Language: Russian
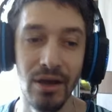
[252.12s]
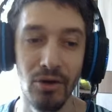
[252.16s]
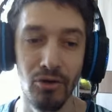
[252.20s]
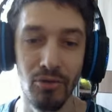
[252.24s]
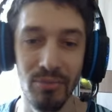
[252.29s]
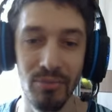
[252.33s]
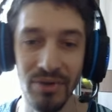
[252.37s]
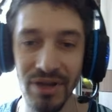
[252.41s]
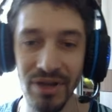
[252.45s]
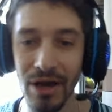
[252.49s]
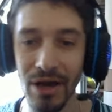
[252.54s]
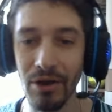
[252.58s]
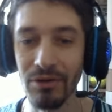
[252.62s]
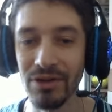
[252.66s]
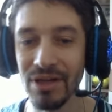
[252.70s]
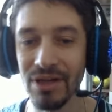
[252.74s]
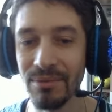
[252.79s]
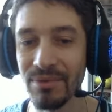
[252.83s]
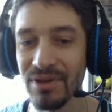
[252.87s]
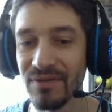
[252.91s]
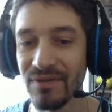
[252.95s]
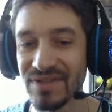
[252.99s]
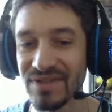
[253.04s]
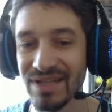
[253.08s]
У меня он
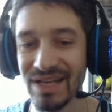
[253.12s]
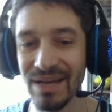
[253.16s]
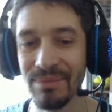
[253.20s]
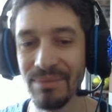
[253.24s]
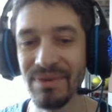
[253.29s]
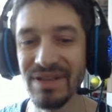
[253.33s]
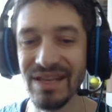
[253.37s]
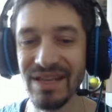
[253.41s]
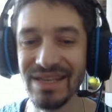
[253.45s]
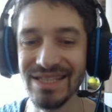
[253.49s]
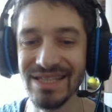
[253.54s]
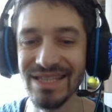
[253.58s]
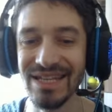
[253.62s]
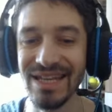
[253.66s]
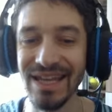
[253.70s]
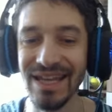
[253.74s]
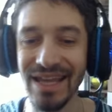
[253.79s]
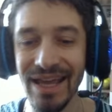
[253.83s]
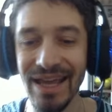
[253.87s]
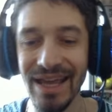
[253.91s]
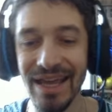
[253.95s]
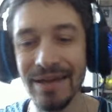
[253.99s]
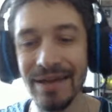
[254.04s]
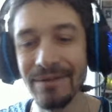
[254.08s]
именно все время на
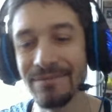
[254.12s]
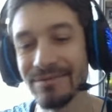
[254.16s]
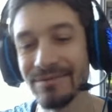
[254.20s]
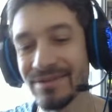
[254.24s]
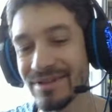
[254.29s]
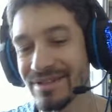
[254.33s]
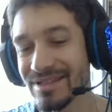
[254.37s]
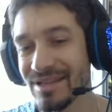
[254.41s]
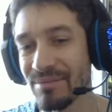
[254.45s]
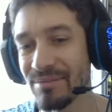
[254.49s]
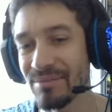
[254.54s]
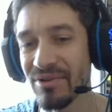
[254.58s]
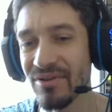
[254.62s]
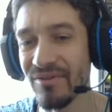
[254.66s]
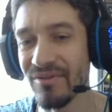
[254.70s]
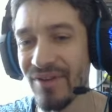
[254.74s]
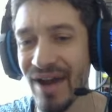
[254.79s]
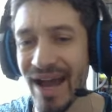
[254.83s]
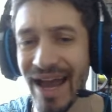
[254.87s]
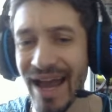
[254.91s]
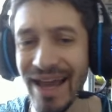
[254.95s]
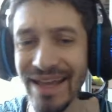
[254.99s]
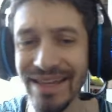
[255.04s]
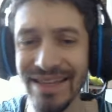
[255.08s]
острие,
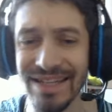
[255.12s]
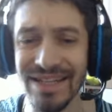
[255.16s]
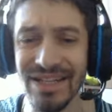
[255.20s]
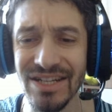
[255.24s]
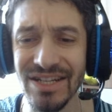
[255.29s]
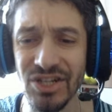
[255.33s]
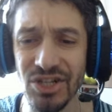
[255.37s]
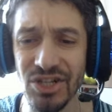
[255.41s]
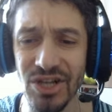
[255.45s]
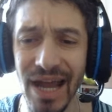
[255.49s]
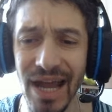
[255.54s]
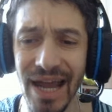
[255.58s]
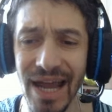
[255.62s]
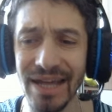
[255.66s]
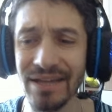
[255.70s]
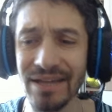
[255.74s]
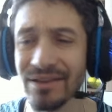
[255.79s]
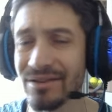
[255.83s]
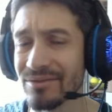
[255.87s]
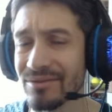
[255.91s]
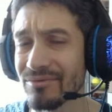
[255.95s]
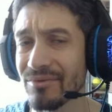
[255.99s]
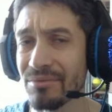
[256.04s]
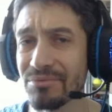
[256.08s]
забивает,
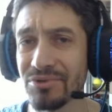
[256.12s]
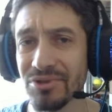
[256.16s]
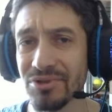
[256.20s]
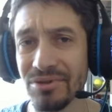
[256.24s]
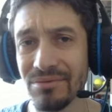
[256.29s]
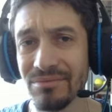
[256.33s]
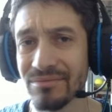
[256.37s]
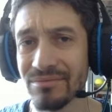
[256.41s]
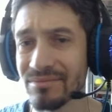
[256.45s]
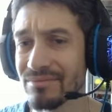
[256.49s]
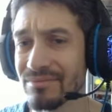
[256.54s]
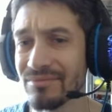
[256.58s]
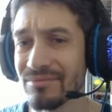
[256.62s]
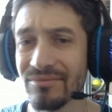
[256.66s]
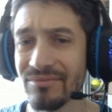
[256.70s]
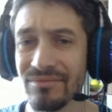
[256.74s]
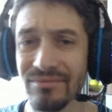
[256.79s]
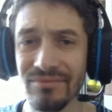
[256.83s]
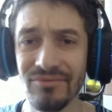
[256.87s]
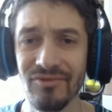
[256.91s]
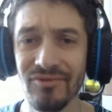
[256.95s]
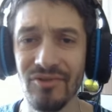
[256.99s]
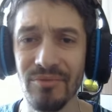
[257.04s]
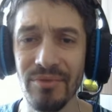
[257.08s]
решает. В общем,
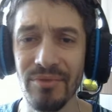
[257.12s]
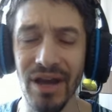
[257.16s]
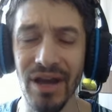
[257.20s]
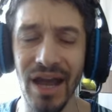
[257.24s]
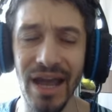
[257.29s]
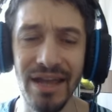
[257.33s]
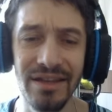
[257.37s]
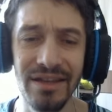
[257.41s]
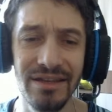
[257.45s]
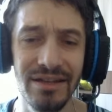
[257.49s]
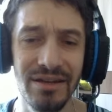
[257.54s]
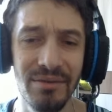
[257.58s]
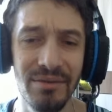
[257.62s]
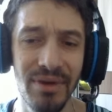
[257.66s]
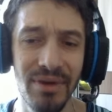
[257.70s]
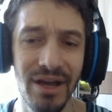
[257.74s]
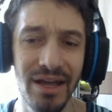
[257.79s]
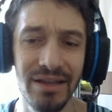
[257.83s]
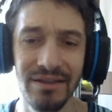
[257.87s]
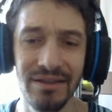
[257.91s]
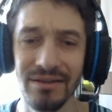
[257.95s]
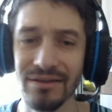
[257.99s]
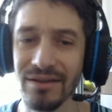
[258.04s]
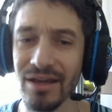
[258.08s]
выбирайте,
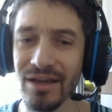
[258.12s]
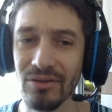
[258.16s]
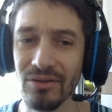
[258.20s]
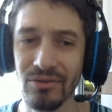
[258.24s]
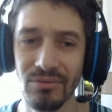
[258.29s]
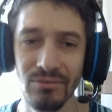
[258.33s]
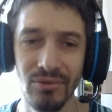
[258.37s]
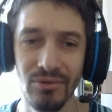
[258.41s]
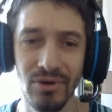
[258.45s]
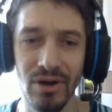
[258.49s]
ребят. Я думаю,